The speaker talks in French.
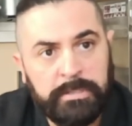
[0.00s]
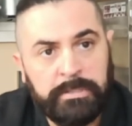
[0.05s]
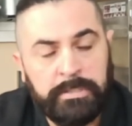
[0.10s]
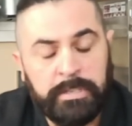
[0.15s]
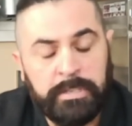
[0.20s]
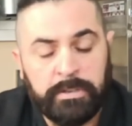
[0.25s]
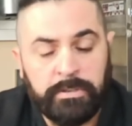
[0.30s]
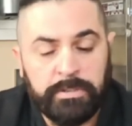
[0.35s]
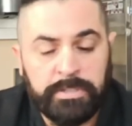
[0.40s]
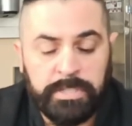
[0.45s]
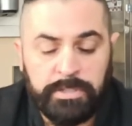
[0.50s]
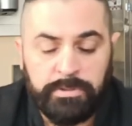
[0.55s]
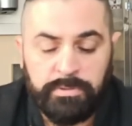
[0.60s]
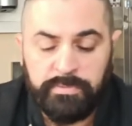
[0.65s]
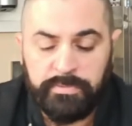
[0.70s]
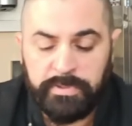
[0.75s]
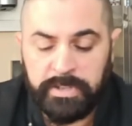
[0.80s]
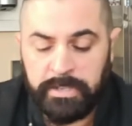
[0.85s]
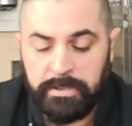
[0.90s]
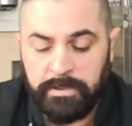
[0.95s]
que si
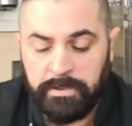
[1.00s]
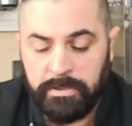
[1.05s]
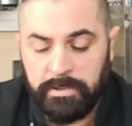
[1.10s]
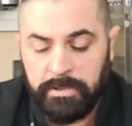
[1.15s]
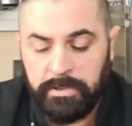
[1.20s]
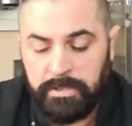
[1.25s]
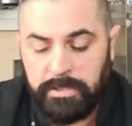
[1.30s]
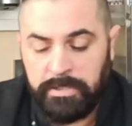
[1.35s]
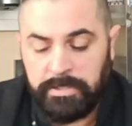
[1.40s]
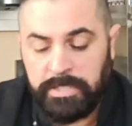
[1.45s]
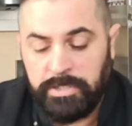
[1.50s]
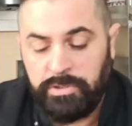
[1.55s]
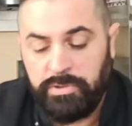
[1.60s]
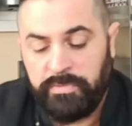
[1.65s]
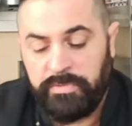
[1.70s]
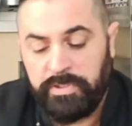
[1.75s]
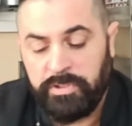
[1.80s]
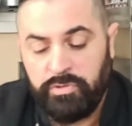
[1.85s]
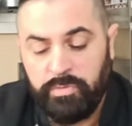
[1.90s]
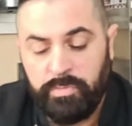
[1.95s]
tu, fais, euh, si
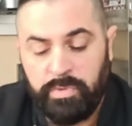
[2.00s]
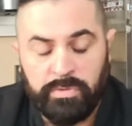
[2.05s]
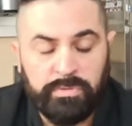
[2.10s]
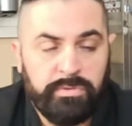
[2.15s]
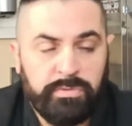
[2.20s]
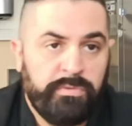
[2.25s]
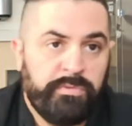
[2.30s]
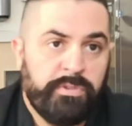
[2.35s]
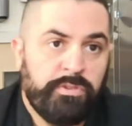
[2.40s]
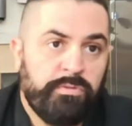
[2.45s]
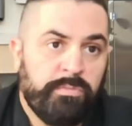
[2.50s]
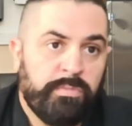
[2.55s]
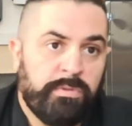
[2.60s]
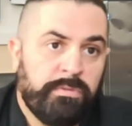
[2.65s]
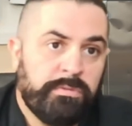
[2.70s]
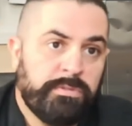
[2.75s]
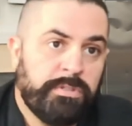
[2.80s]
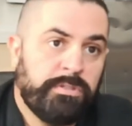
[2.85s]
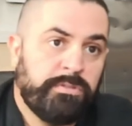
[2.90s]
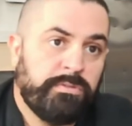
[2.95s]
tu fais du bon, tu fais du
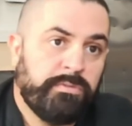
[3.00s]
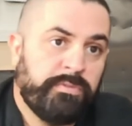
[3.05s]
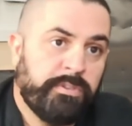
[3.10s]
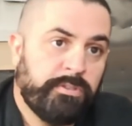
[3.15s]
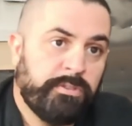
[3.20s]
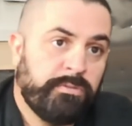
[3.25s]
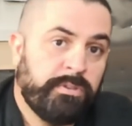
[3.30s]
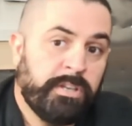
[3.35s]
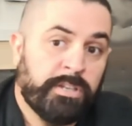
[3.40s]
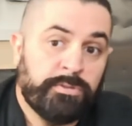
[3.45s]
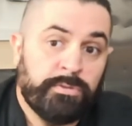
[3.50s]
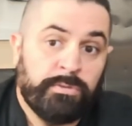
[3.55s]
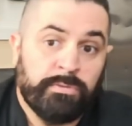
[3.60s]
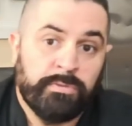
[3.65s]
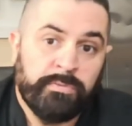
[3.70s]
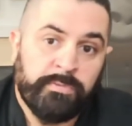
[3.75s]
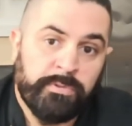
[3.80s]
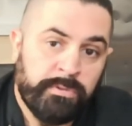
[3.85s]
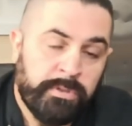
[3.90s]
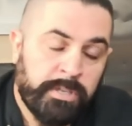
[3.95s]
bon. Si tu fais du
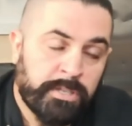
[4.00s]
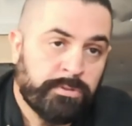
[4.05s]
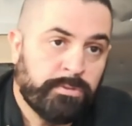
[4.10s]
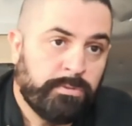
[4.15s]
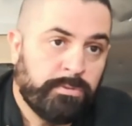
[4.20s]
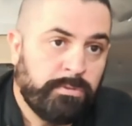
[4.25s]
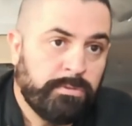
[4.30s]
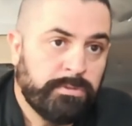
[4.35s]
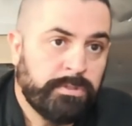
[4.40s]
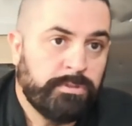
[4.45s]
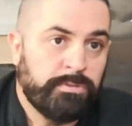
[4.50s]
gastro, tu fais du gastro.